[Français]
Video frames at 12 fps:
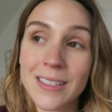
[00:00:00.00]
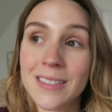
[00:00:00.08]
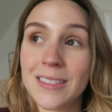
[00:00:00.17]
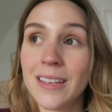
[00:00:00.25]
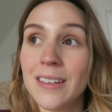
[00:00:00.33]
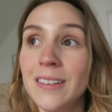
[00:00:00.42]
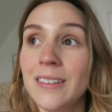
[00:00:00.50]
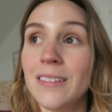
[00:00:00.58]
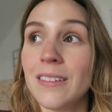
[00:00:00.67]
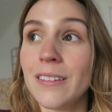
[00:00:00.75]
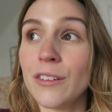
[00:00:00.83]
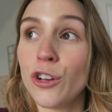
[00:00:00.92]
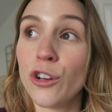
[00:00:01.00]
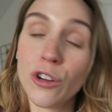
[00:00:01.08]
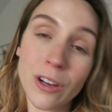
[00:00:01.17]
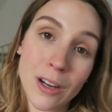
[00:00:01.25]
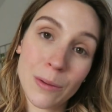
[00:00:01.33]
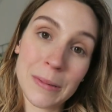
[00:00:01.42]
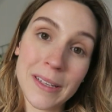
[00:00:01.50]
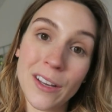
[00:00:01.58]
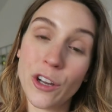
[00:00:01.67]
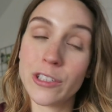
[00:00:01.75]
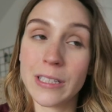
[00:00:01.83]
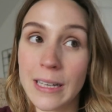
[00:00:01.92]
il s'est
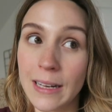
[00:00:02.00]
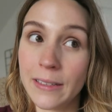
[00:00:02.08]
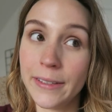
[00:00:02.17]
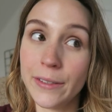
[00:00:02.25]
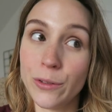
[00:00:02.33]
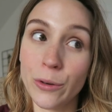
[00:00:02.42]
re-rempli, ressali.